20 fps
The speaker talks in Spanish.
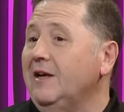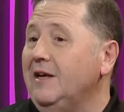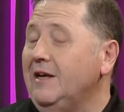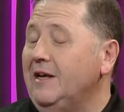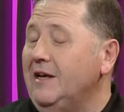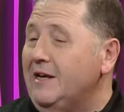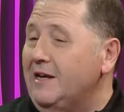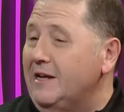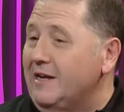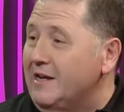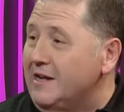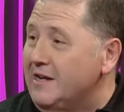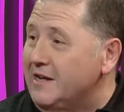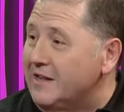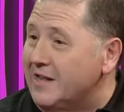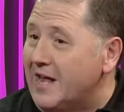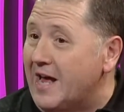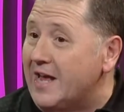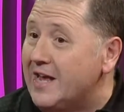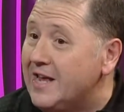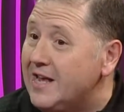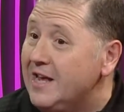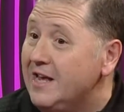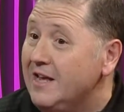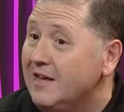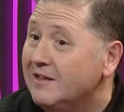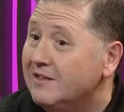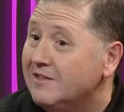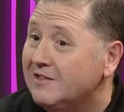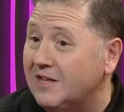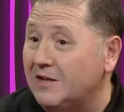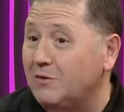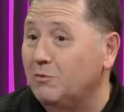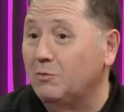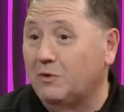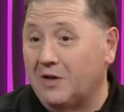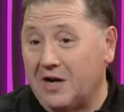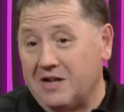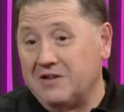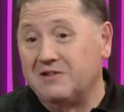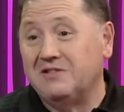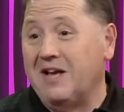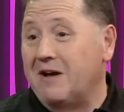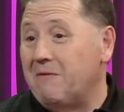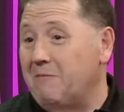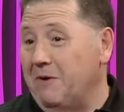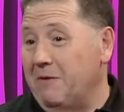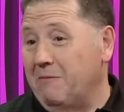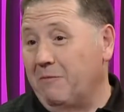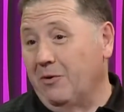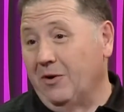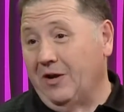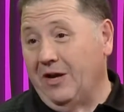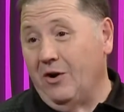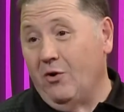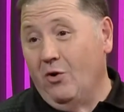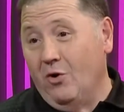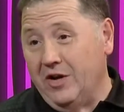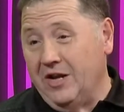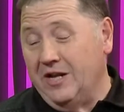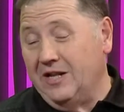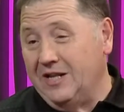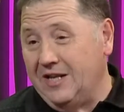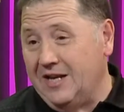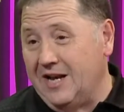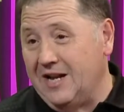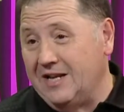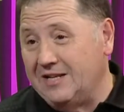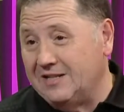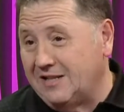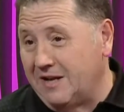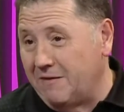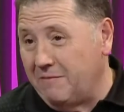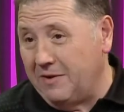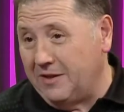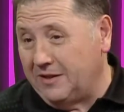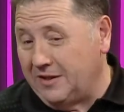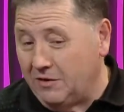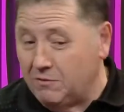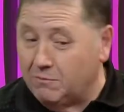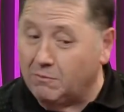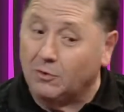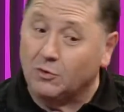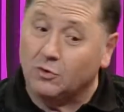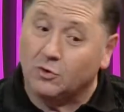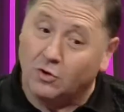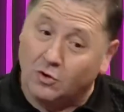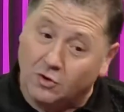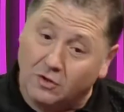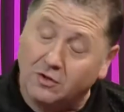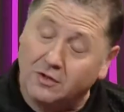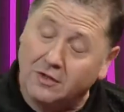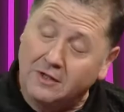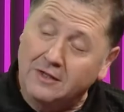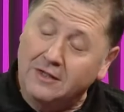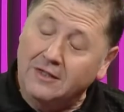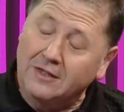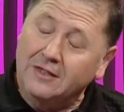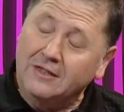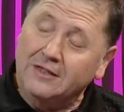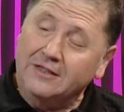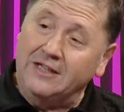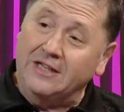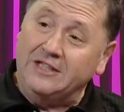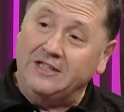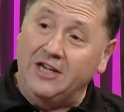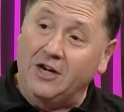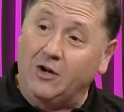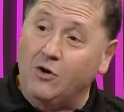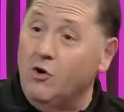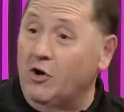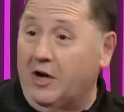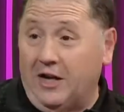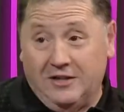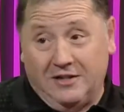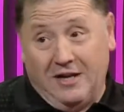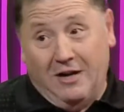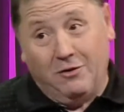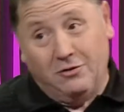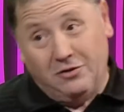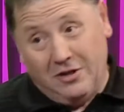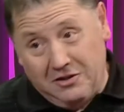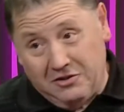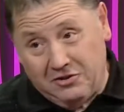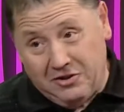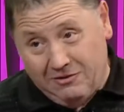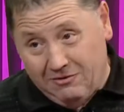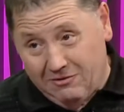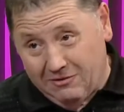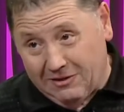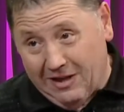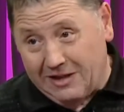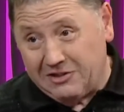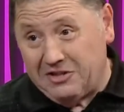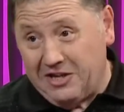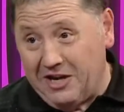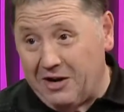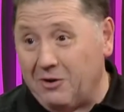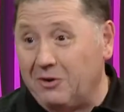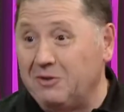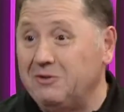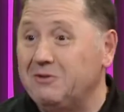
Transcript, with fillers: y de ahí se nutre el ensamble, porque hoy en día el ensamble tiene un montón de chicos que ya no son tan chicos.